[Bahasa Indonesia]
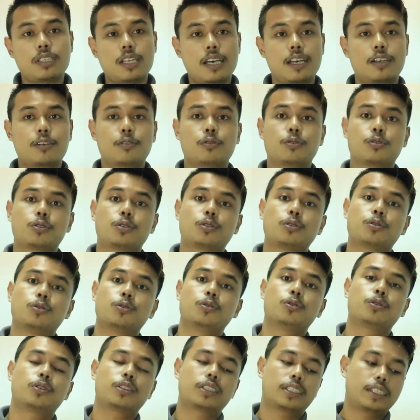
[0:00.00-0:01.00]
dan
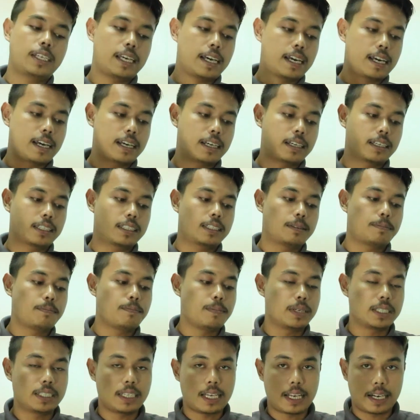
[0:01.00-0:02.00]
untuk yang
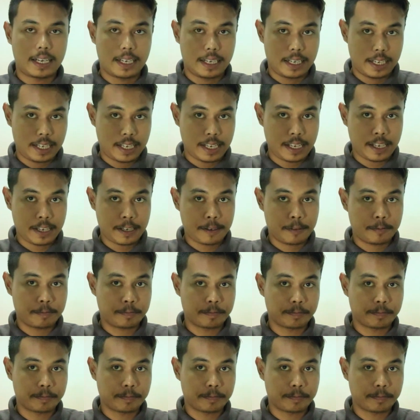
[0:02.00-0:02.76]
besar ini